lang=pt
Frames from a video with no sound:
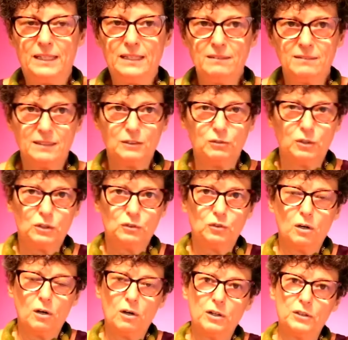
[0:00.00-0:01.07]
em Santo
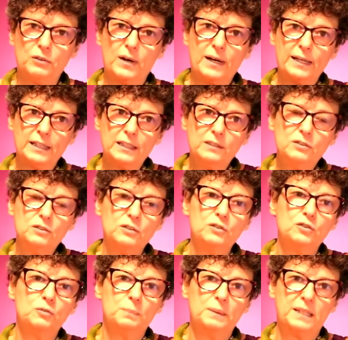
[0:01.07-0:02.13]
Antônio a grande
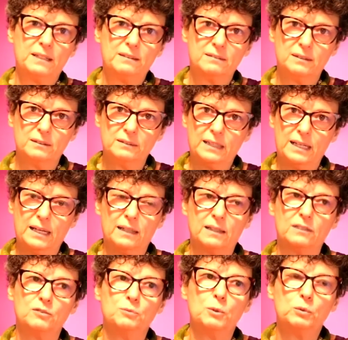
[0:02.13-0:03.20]
inspiração
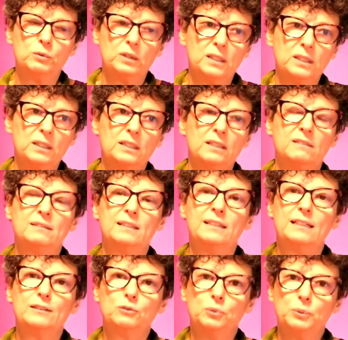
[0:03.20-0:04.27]
dela, as montanhas, a
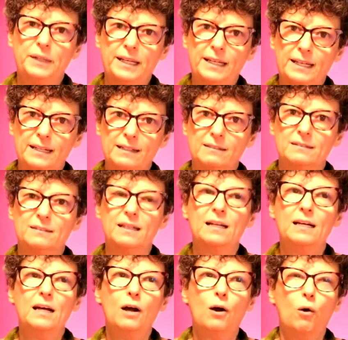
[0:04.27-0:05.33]
natureza,
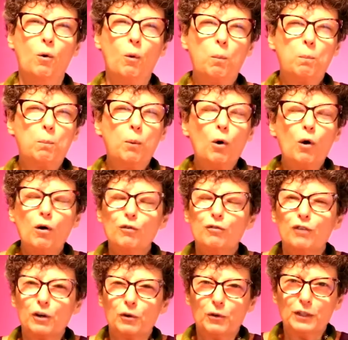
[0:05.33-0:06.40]
o
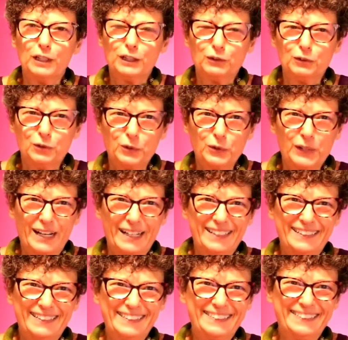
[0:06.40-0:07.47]
povo acolhedor
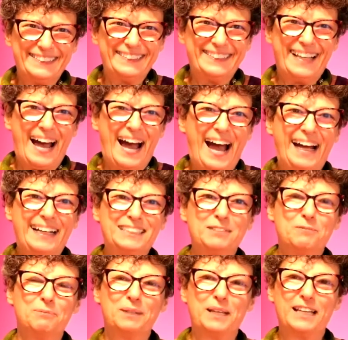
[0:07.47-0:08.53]
aqui da
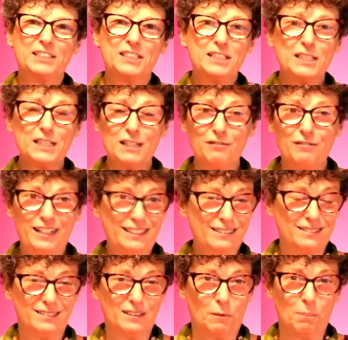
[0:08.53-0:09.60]
cidade, porque a gente que vem
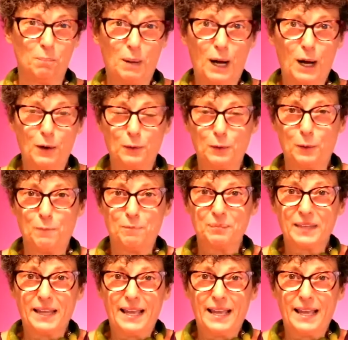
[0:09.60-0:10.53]
de São Paulo